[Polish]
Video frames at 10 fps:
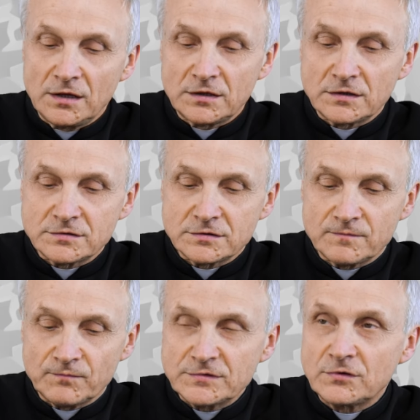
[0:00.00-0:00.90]
Teraz
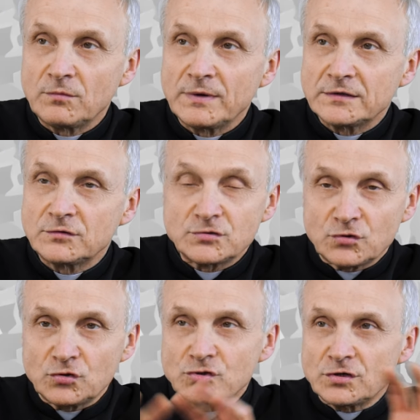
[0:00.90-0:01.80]
zgromad... to jest
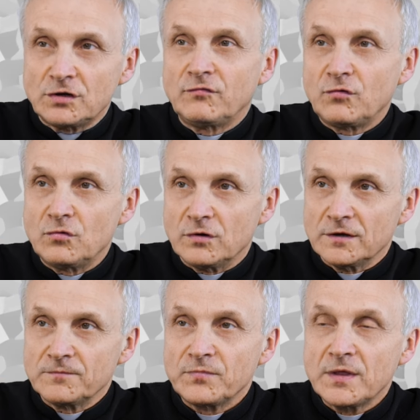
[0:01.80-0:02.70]
o Kościele w
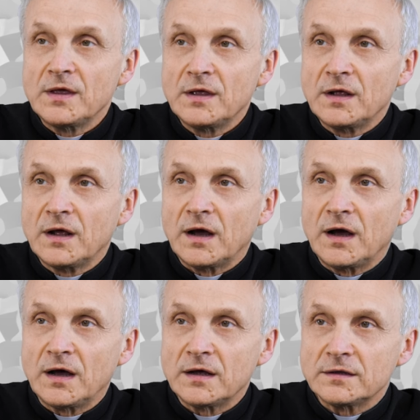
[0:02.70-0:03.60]
ogóle.
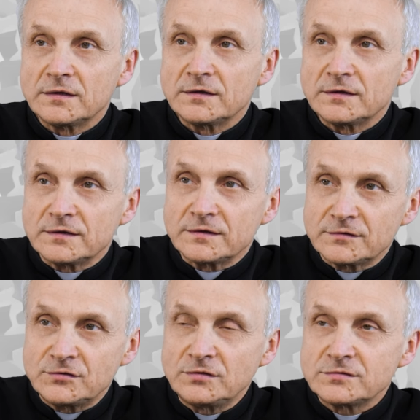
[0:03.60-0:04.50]
A
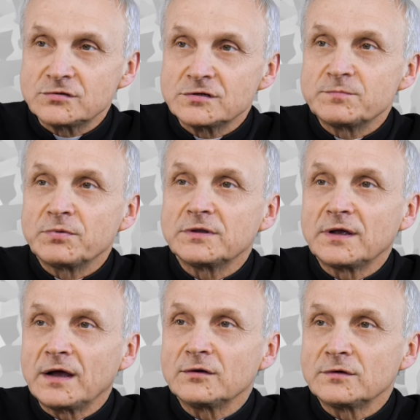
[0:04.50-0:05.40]
ci, co się
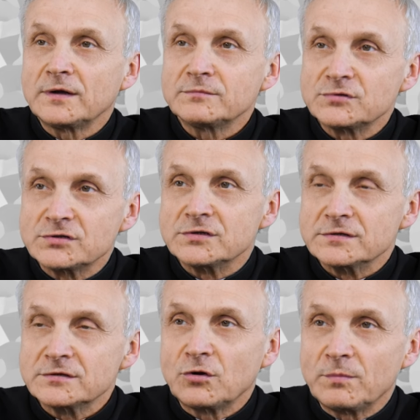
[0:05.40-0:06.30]
spotykają na mszy,
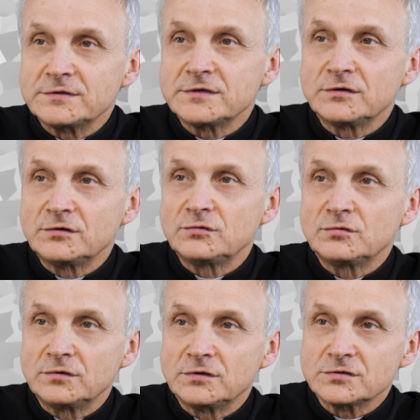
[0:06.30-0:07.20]
zgromadzenie
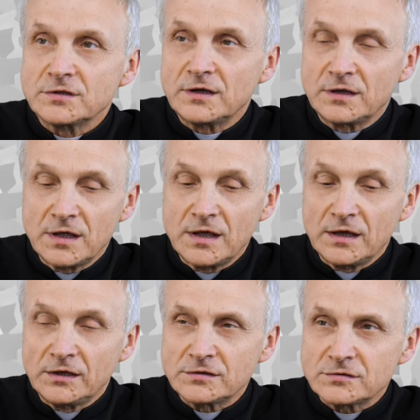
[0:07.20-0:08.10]
liturgiczne
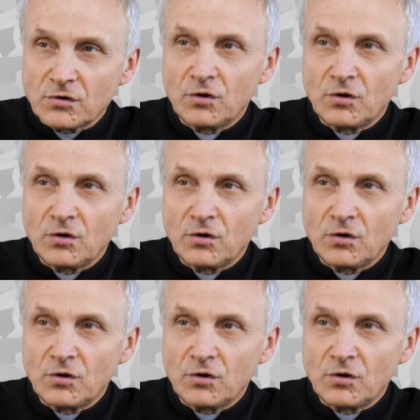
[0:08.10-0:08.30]
jest